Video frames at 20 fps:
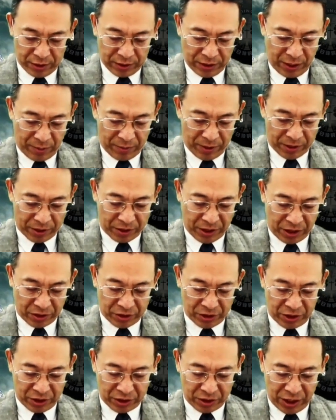他们相
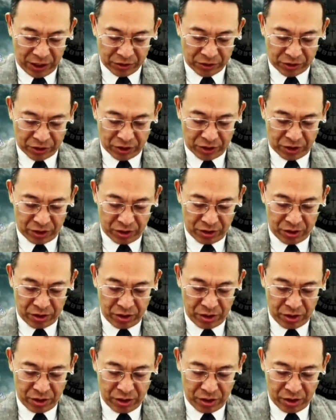信当时
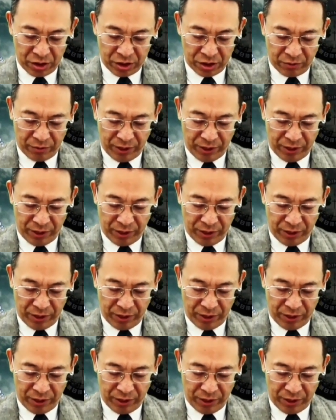一